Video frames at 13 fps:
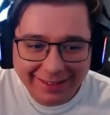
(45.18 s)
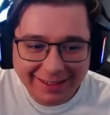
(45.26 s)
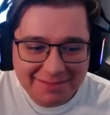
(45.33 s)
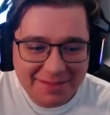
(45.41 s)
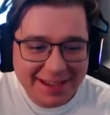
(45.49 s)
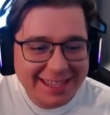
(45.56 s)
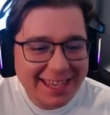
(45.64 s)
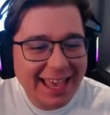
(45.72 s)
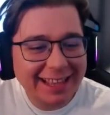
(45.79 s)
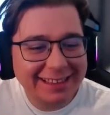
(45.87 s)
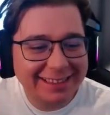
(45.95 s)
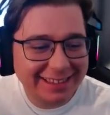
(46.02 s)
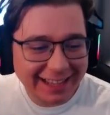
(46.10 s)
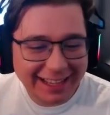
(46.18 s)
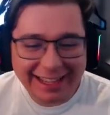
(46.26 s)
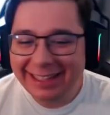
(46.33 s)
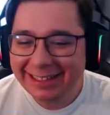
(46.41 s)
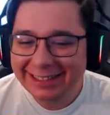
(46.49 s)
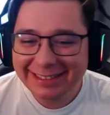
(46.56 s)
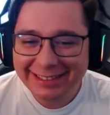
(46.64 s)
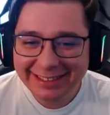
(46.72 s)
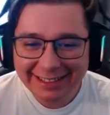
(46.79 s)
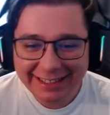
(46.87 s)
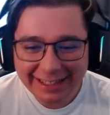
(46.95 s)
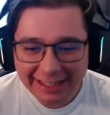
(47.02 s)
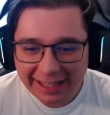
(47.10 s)
Maglietta! My
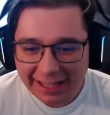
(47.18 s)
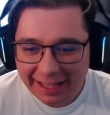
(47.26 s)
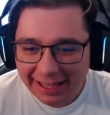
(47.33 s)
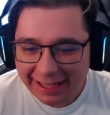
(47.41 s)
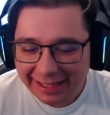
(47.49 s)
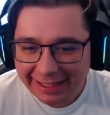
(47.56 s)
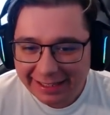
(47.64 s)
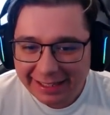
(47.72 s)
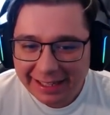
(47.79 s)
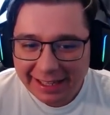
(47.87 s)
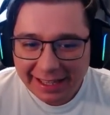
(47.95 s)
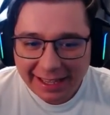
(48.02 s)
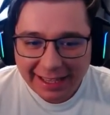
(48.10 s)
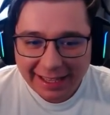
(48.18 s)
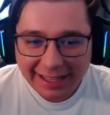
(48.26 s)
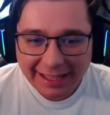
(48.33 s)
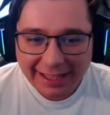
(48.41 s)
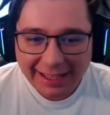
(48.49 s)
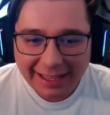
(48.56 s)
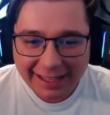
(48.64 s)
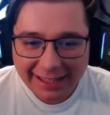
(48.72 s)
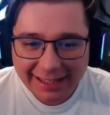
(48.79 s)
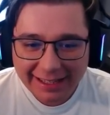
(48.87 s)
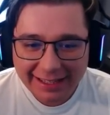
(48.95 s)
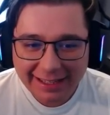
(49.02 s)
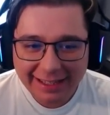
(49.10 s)
advice is turn away while
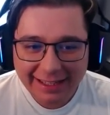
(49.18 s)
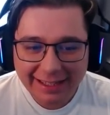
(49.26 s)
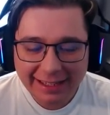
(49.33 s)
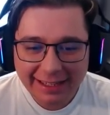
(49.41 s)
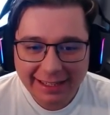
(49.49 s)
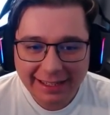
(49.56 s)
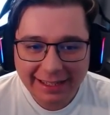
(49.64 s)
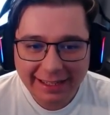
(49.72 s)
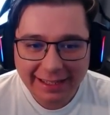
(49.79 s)
you still can.